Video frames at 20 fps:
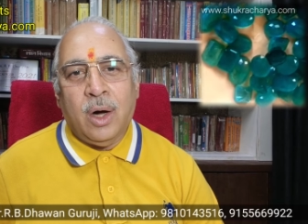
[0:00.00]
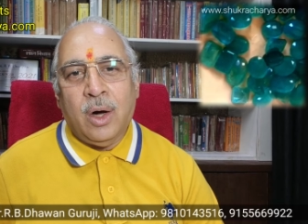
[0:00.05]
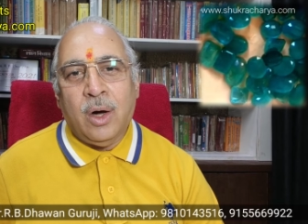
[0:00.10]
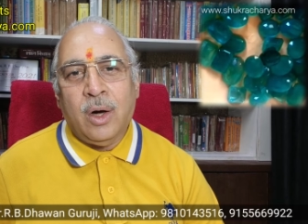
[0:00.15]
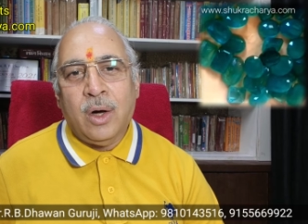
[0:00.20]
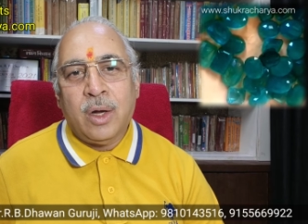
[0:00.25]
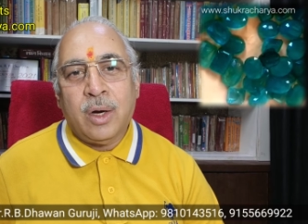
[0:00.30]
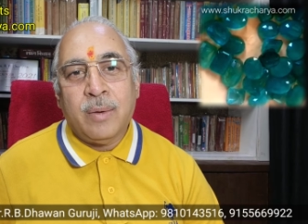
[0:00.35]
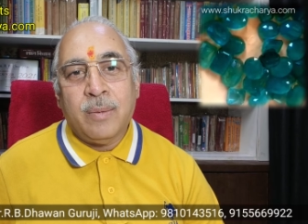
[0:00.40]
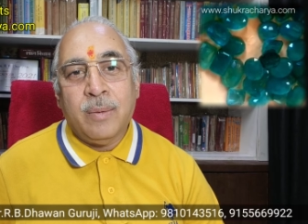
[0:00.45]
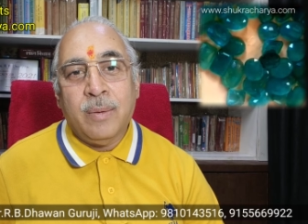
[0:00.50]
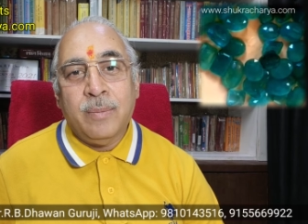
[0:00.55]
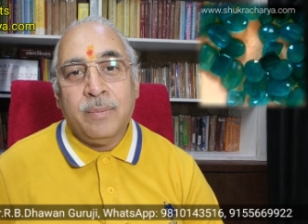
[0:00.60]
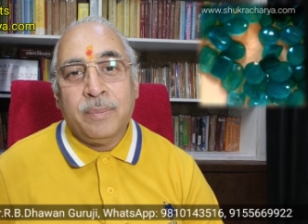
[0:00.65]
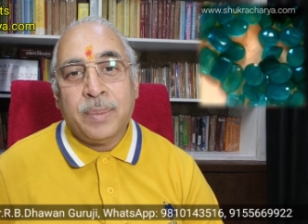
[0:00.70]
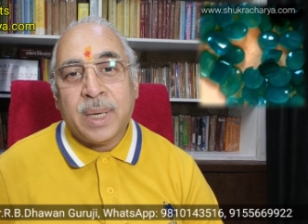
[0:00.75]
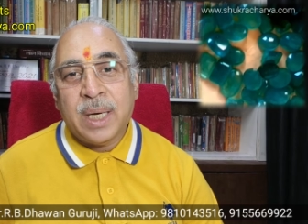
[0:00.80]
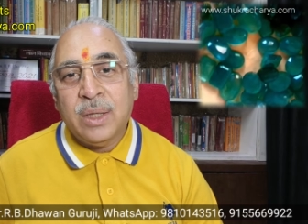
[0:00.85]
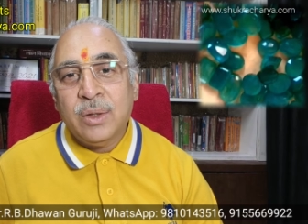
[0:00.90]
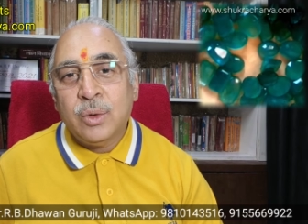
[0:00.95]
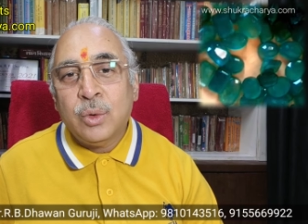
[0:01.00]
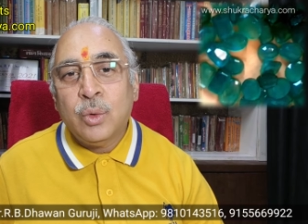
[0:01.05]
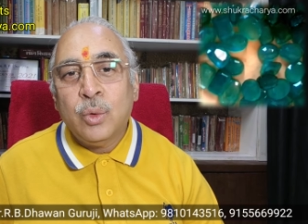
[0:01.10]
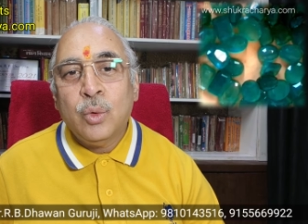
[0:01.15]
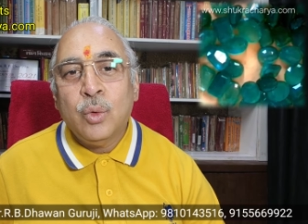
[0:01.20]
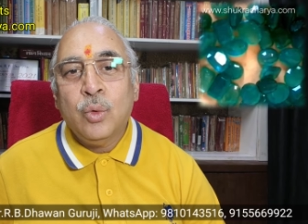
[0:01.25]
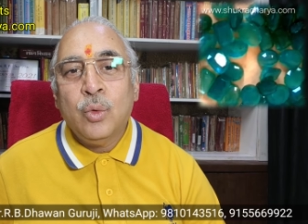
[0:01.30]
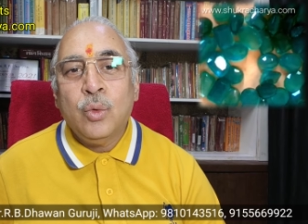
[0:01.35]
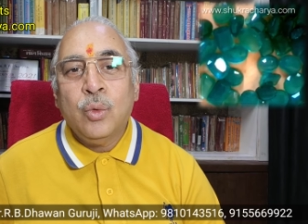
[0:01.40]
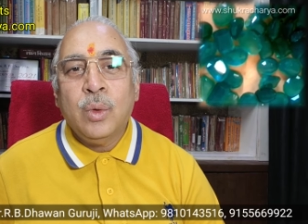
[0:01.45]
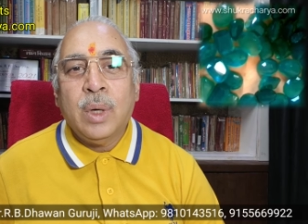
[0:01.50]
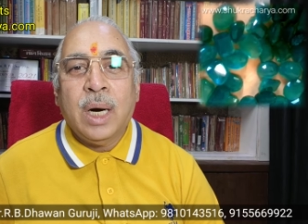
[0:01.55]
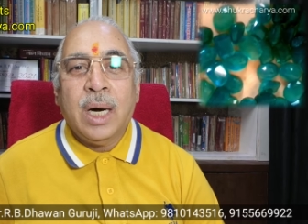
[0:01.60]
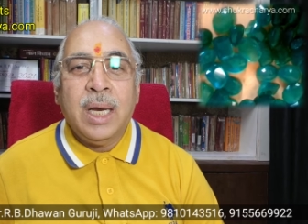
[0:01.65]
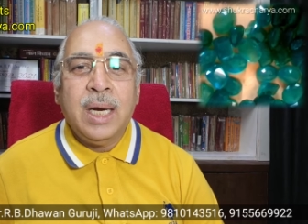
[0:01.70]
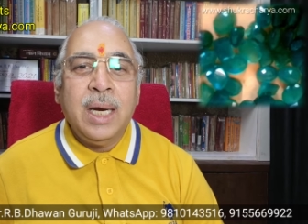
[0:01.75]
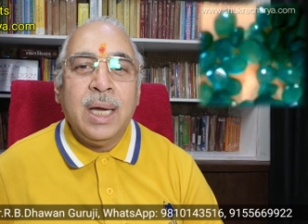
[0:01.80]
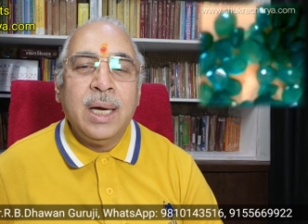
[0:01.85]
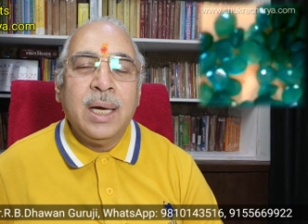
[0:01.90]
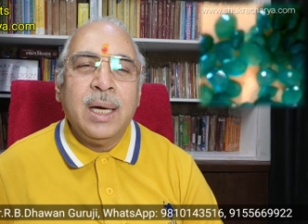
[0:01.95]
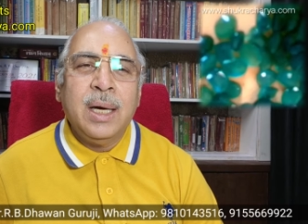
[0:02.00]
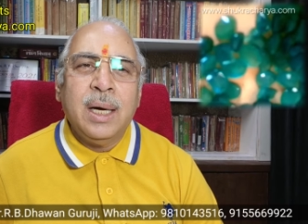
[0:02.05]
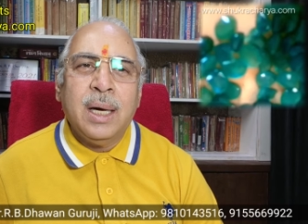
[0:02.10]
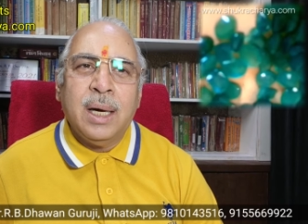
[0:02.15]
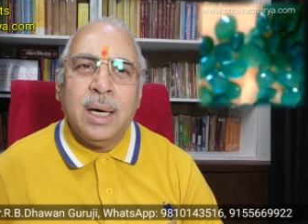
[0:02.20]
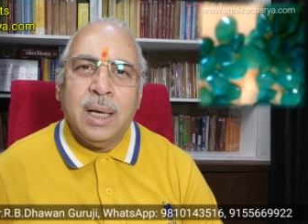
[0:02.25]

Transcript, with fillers: और परंतु अलग